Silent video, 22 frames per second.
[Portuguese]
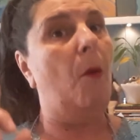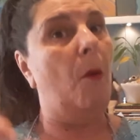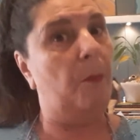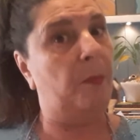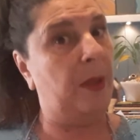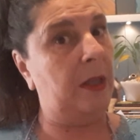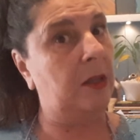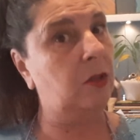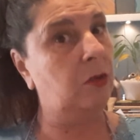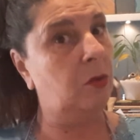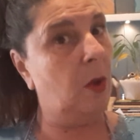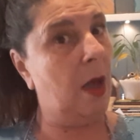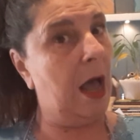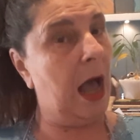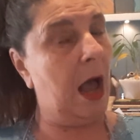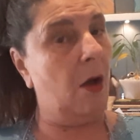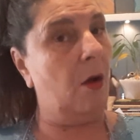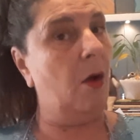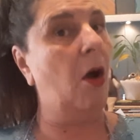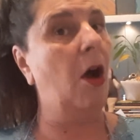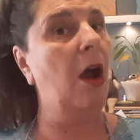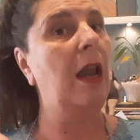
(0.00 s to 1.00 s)

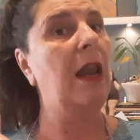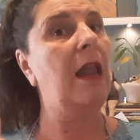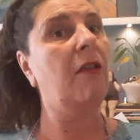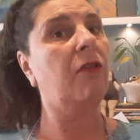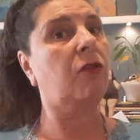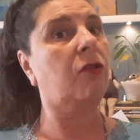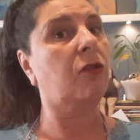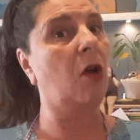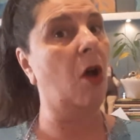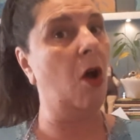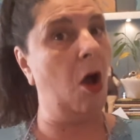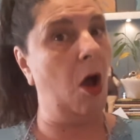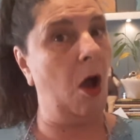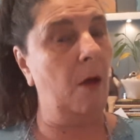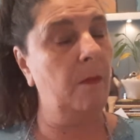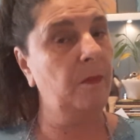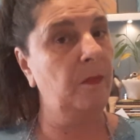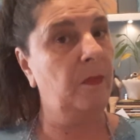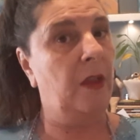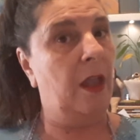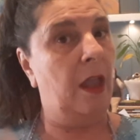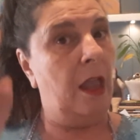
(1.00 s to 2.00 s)
Pessoal, olha
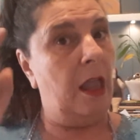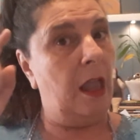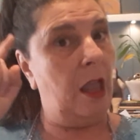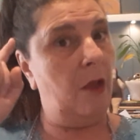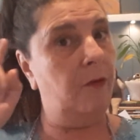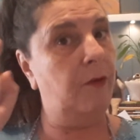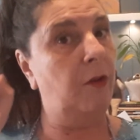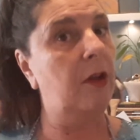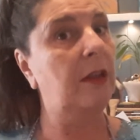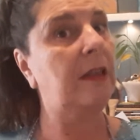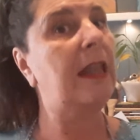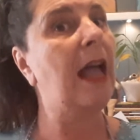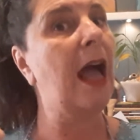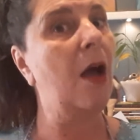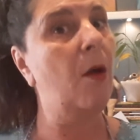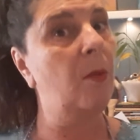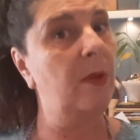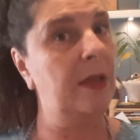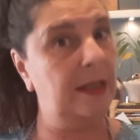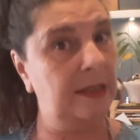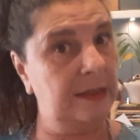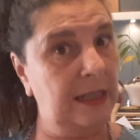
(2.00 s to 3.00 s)
só. Eu vou dar
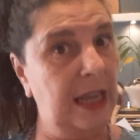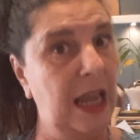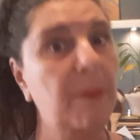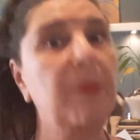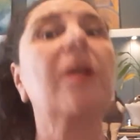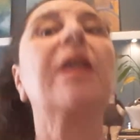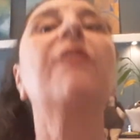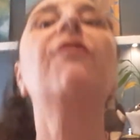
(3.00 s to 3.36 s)
um exemplo